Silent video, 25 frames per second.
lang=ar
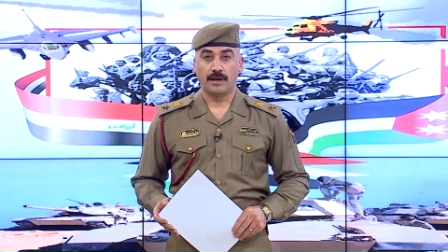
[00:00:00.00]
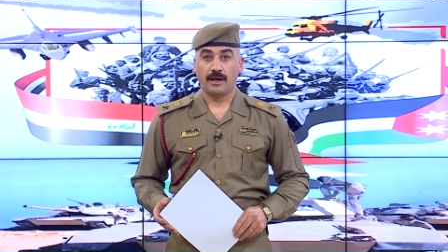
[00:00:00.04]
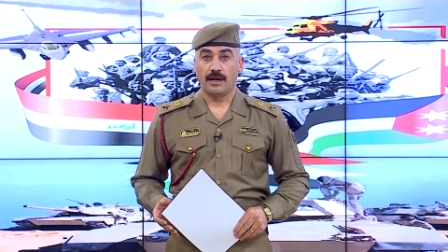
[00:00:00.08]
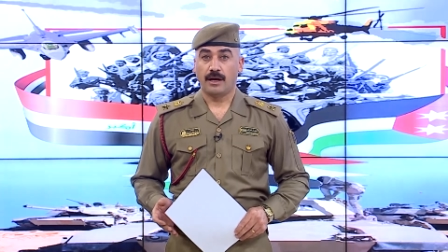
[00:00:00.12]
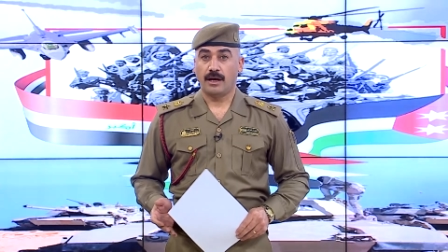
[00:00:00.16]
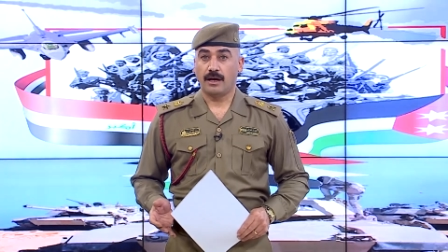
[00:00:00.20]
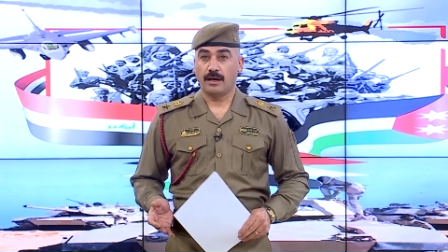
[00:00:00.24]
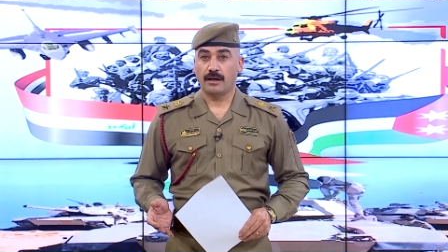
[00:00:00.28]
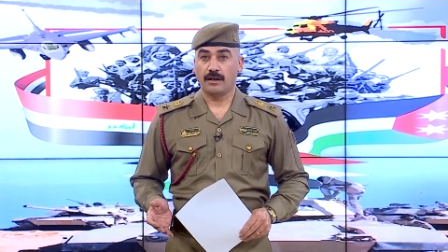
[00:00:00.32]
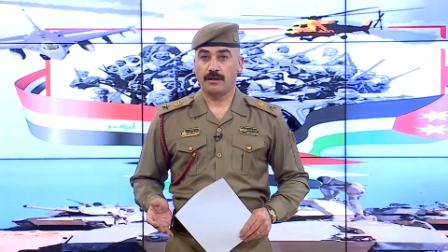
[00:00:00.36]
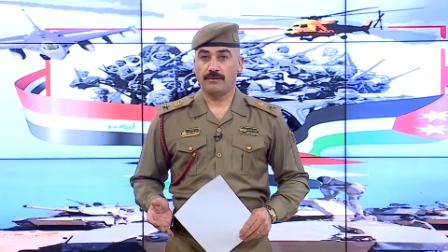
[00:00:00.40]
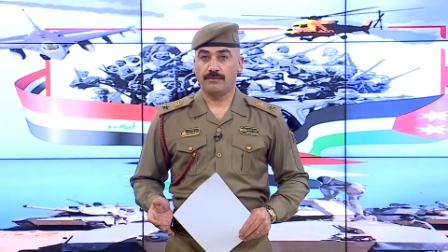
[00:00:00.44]

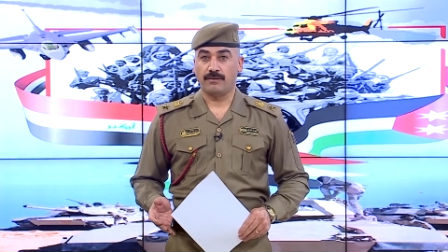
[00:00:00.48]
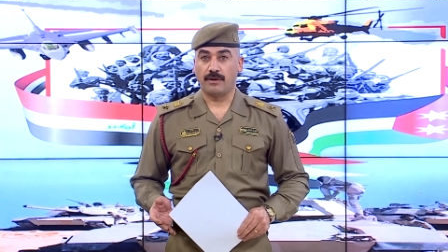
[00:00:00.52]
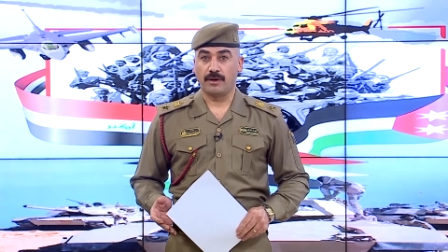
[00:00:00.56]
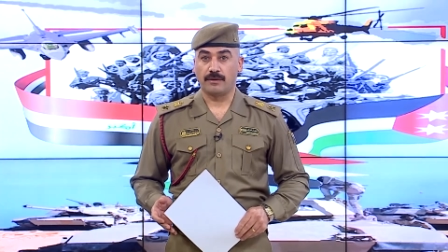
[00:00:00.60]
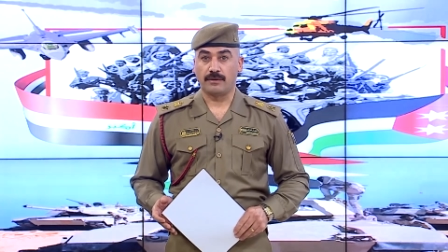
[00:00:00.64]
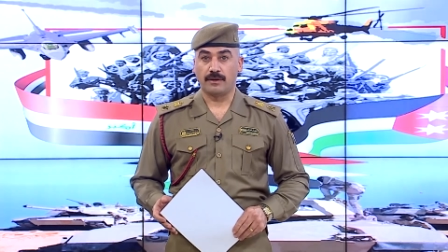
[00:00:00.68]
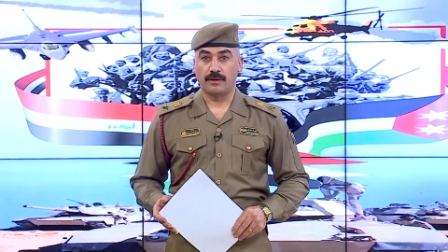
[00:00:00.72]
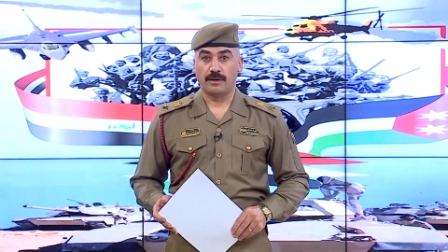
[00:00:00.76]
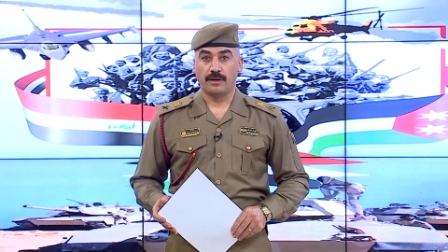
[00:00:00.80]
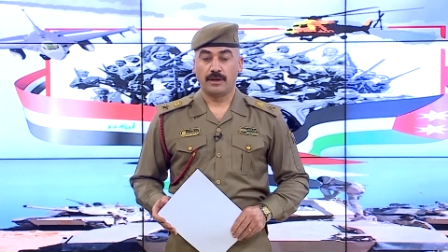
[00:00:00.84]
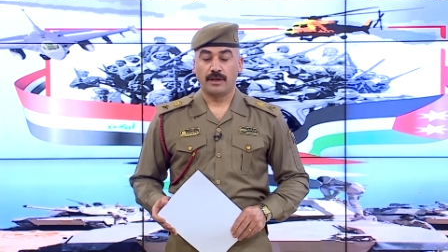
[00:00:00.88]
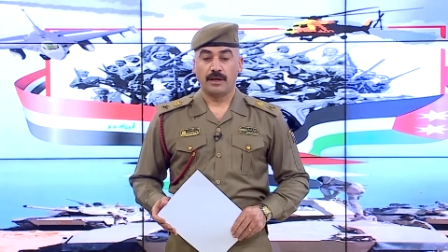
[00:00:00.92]
أخي
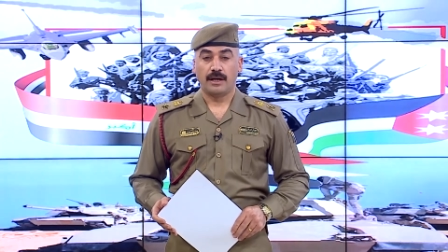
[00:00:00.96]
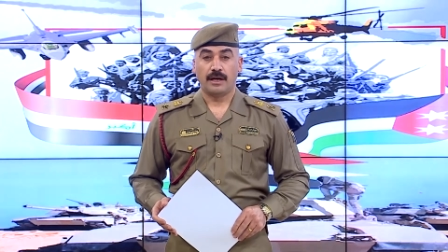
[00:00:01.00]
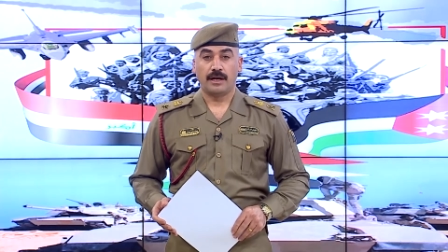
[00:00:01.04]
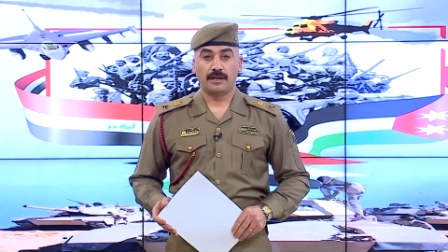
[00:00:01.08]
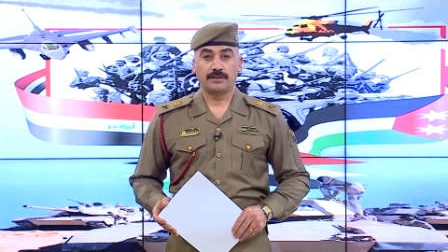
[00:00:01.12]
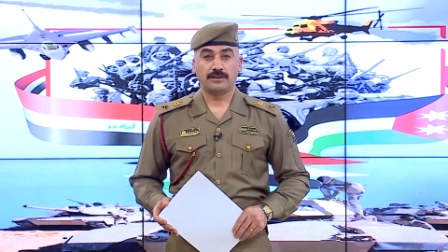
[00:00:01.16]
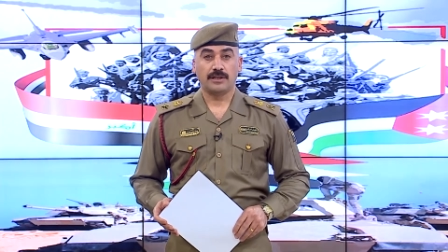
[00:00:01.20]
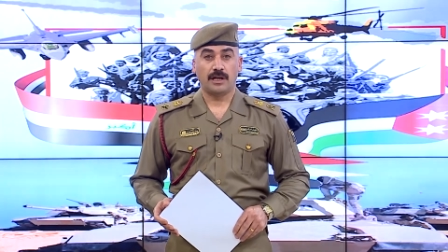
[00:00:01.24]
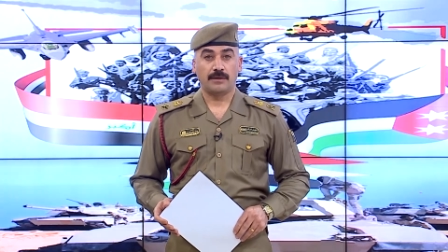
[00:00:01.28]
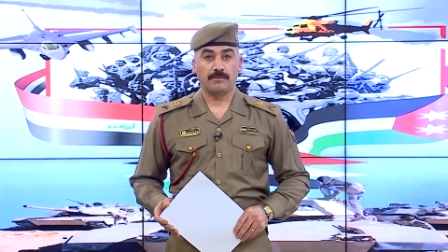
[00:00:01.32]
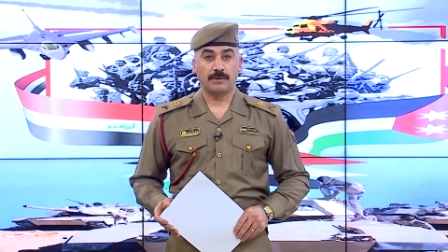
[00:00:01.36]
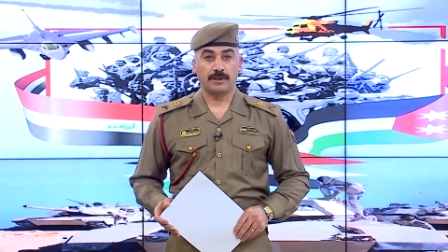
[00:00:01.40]
الفاضل
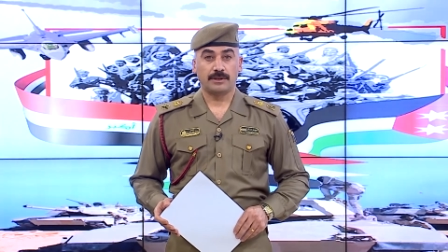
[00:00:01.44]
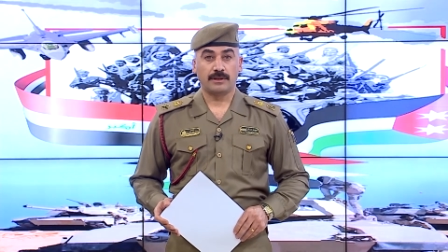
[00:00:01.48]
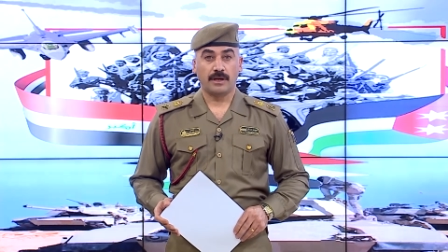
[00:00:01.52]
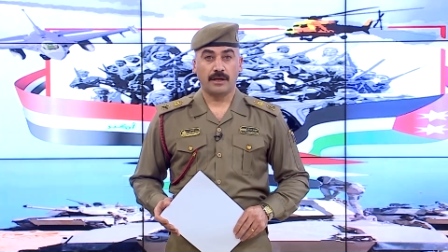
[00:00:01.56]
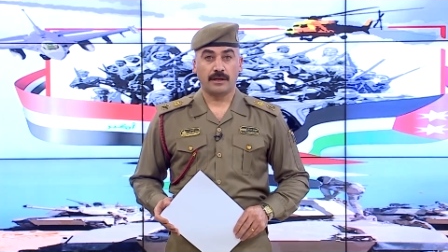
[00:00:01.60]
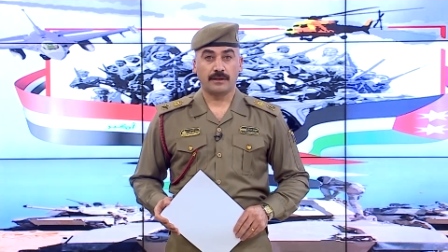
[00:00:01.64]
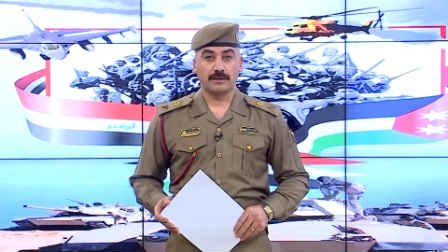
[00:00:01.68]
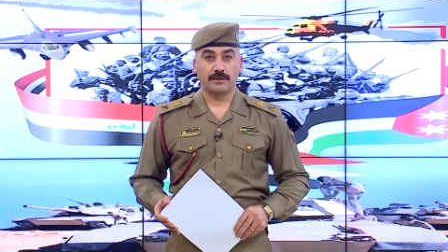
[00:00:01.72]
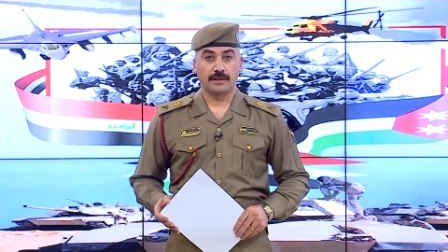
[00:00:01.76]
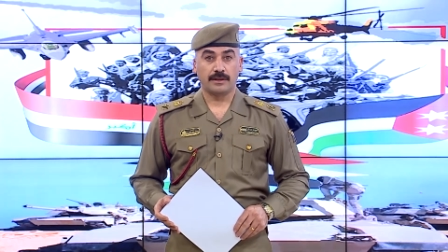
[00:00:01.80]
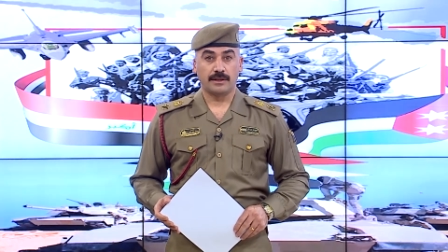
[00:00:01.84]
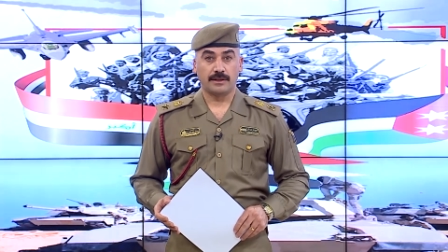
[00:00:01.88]
أجابت
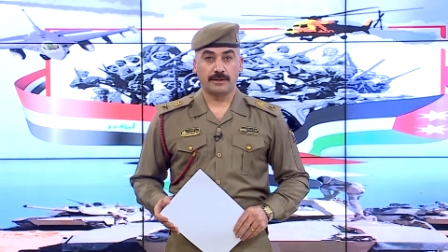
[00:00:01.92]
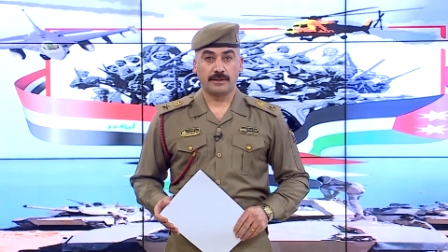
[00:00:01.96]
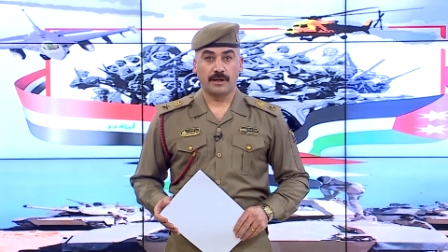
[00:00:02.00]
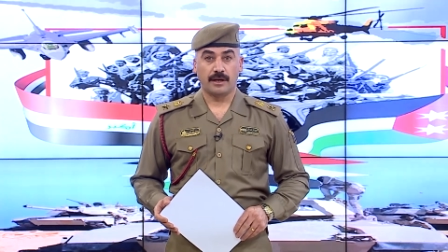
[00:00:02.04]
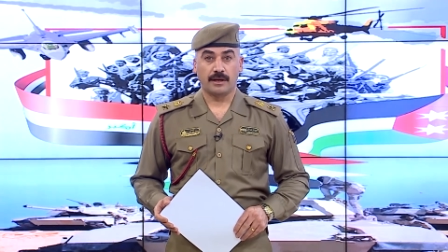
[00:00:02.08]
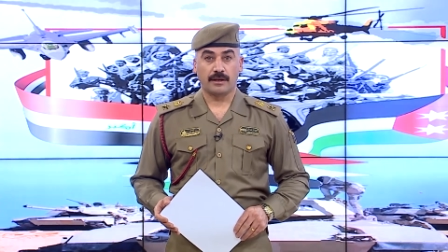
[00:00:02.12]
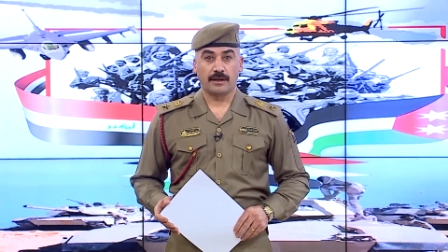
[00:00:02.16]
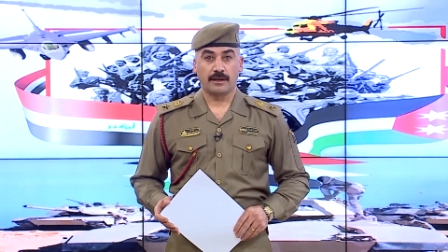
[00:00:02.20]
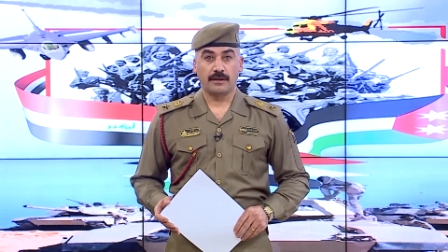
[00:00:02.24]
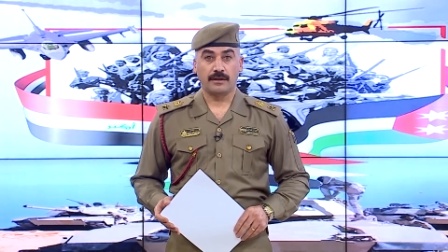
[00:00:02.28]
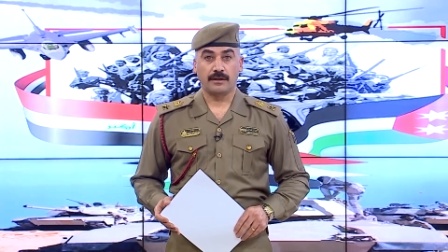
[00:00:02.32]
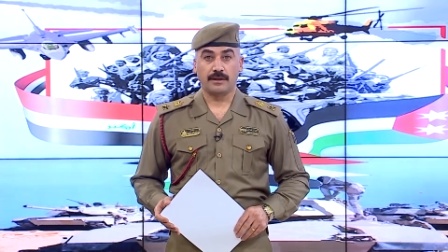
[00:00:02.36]
دائرة الإدارة